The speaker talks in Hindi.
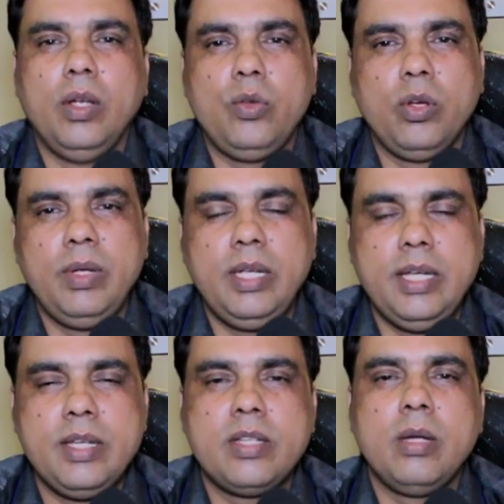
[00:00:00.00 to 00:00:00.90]
जो अभी
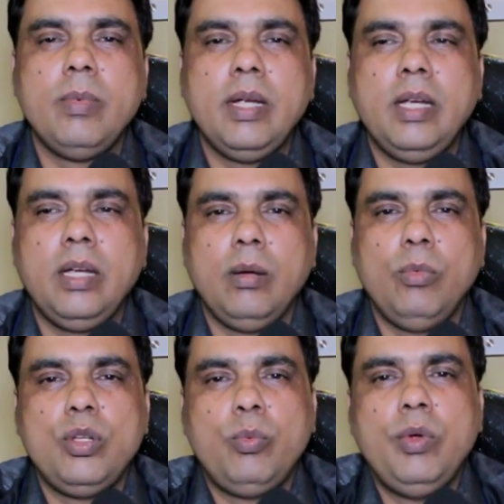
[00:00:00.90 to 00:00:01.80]
इस समय
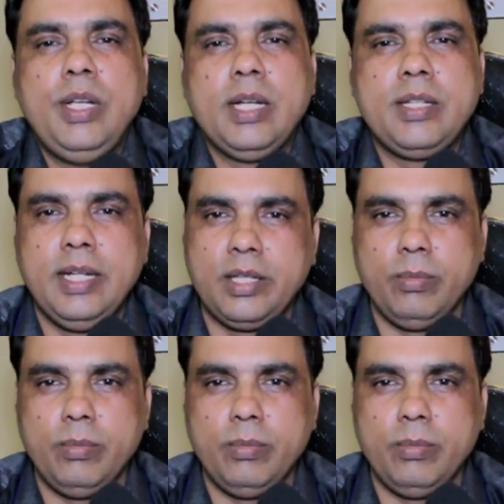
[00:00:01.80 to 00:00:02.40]
भोजपुरी के क्षेत्र